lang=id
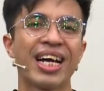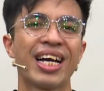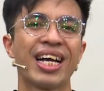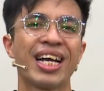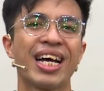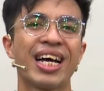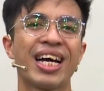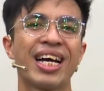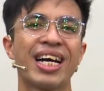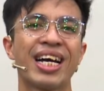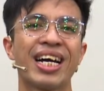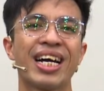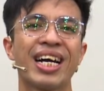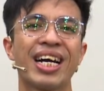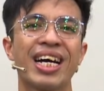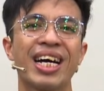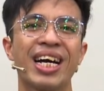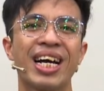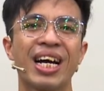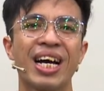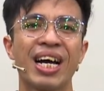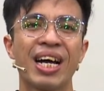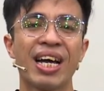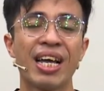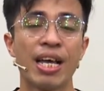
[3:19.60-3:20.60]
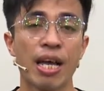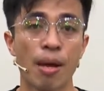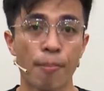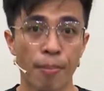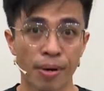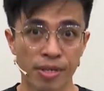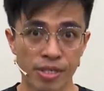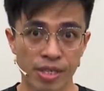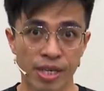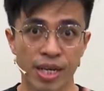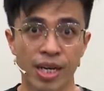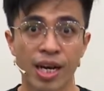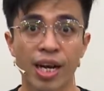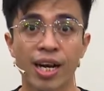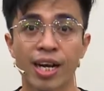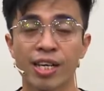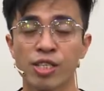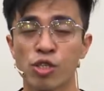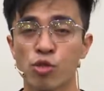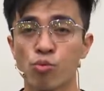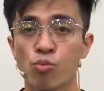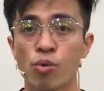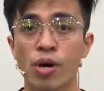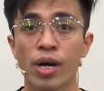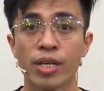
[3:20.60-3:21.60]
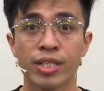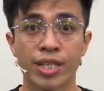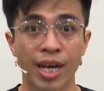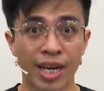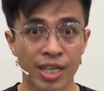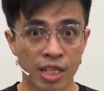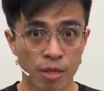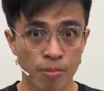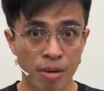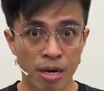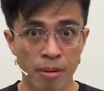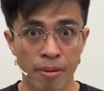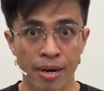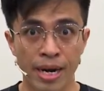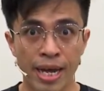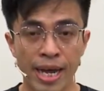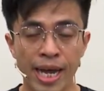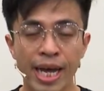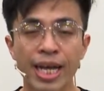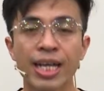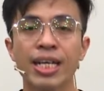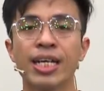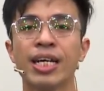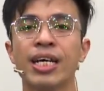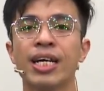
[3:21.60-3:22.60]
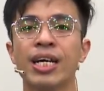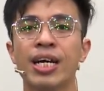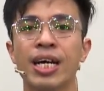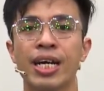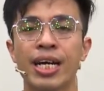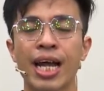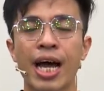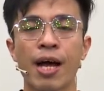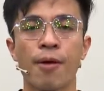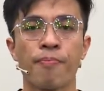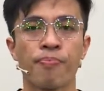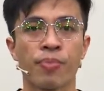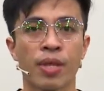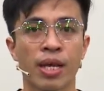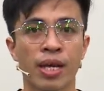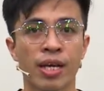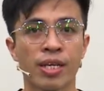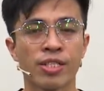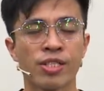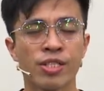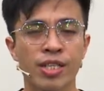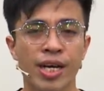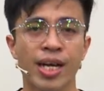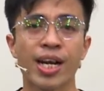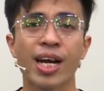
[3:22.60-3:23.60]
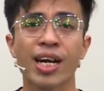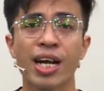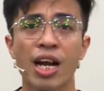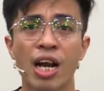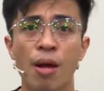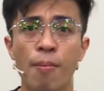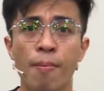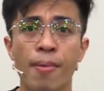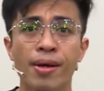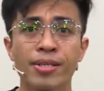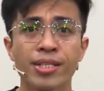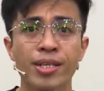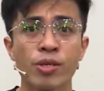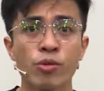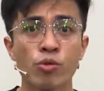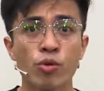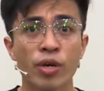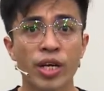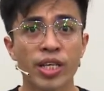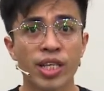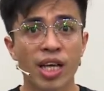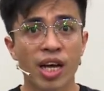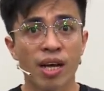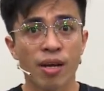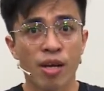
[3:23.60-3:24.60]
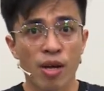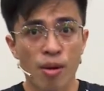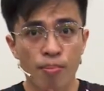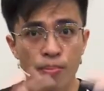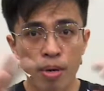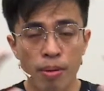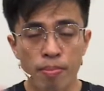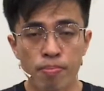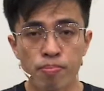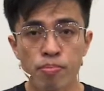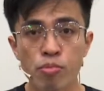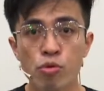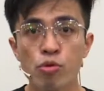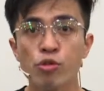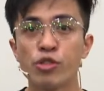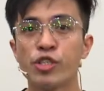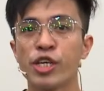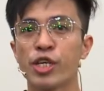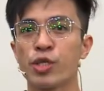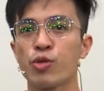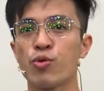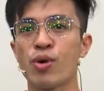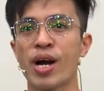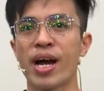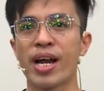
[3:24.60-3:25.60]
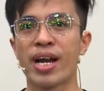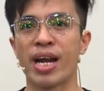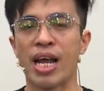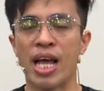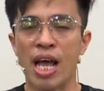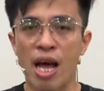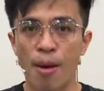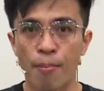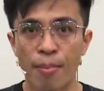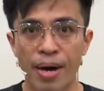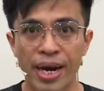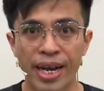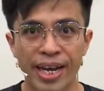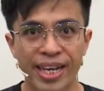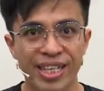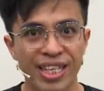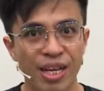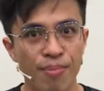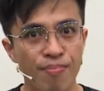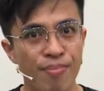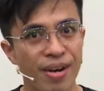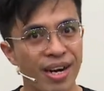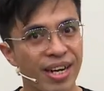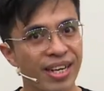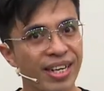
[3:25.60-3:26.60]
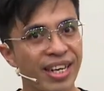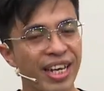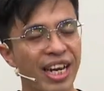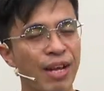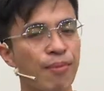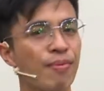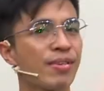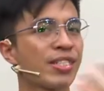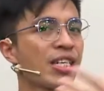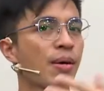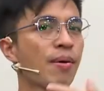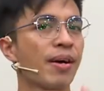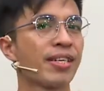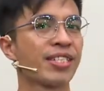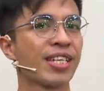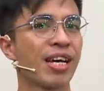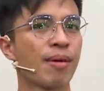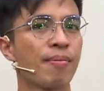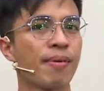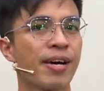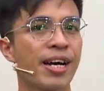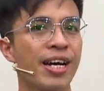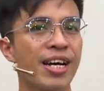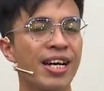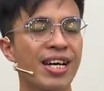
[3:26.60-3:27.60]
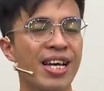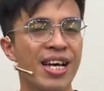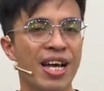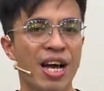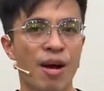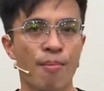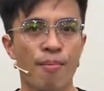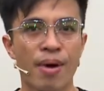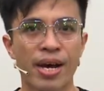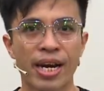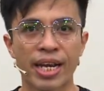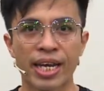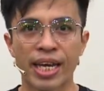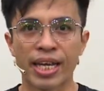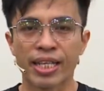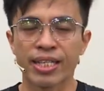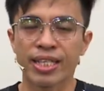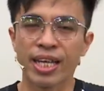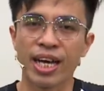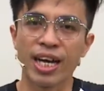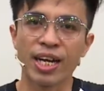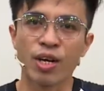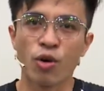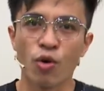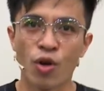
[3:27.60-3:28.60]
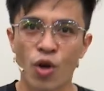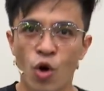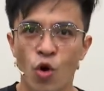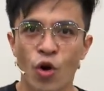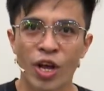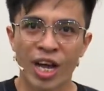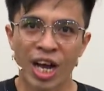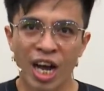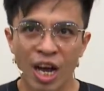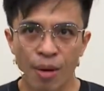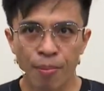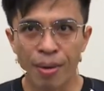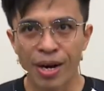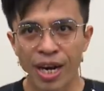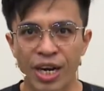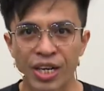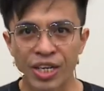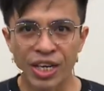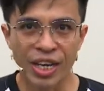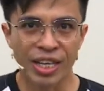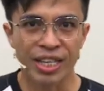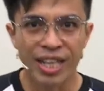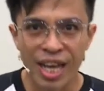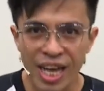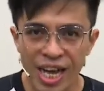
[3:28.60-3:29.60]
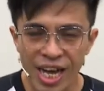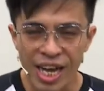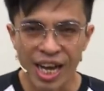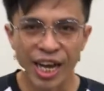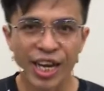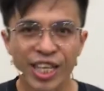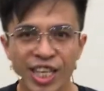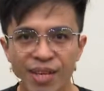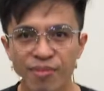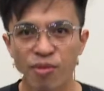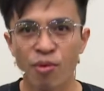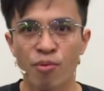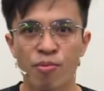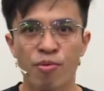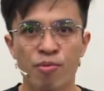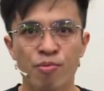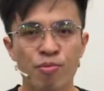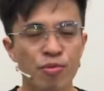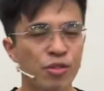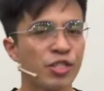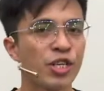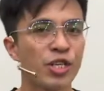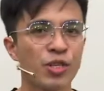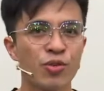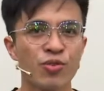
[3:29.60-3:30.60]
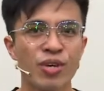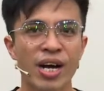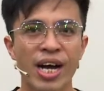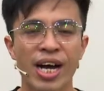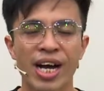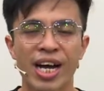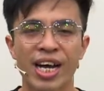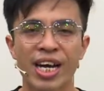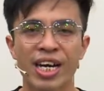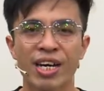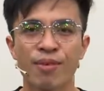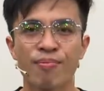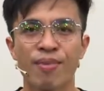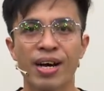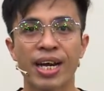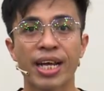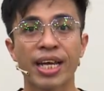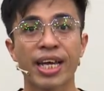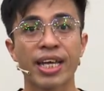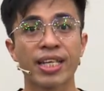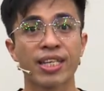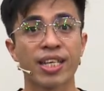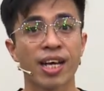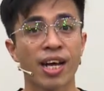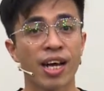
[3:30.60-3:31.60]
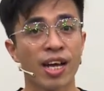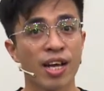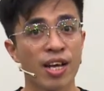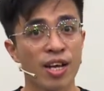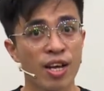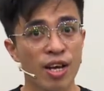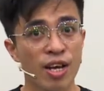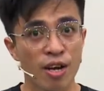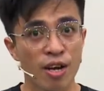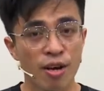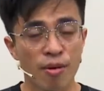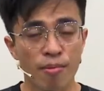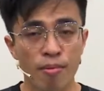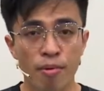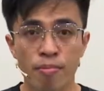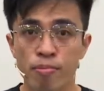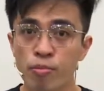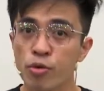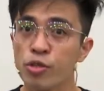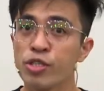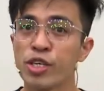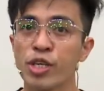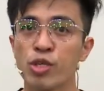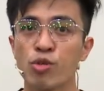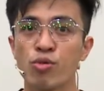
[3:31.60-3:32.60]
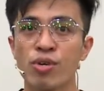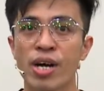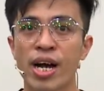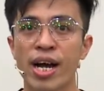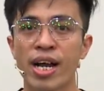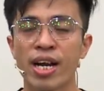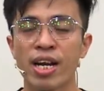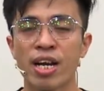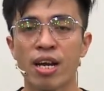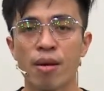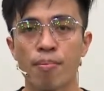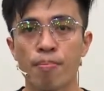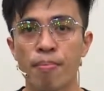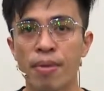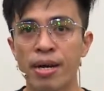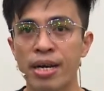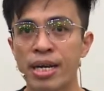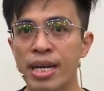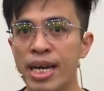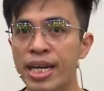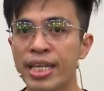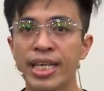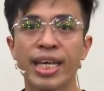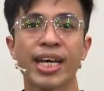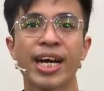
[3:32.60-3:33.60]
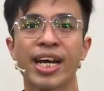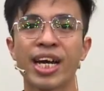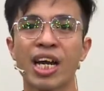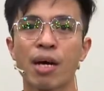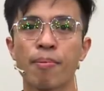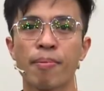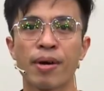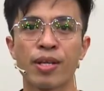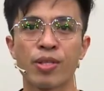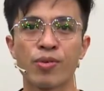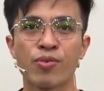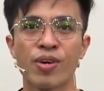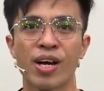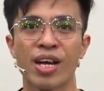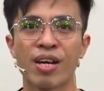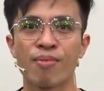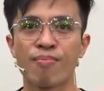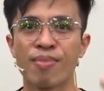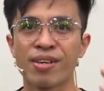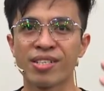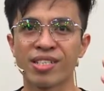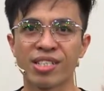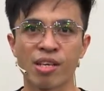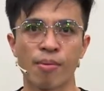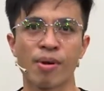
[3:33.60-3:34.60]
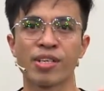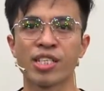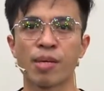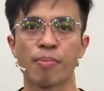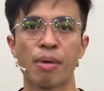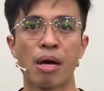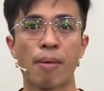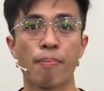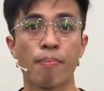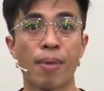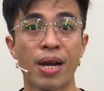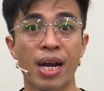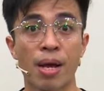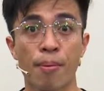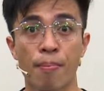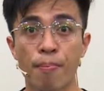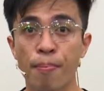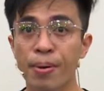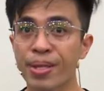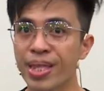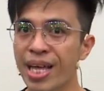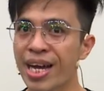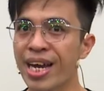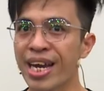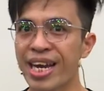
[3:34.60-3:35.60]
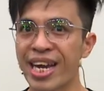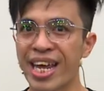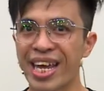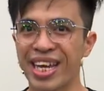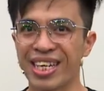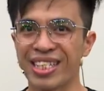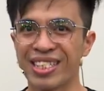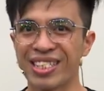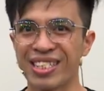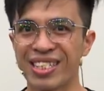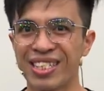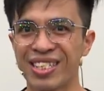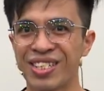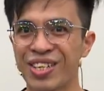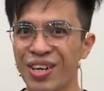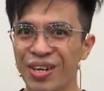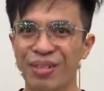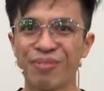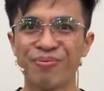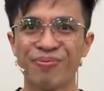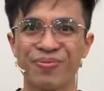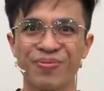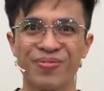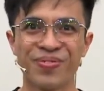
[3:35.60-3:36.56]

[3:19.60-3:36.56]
Nah, ah, pastikan ada di semua jangan kemana-mana ya. Nah, sekarang dalam masanya untuk kita memuji Tuhan Mari kita berdiri bersama-sama, mari kita goyang-goyangkan badan kita, kita memuji Tuhan, mari kita memuji Tuhan, meninggikan nama Tuhan bersama-sama pada petang ini. Jom!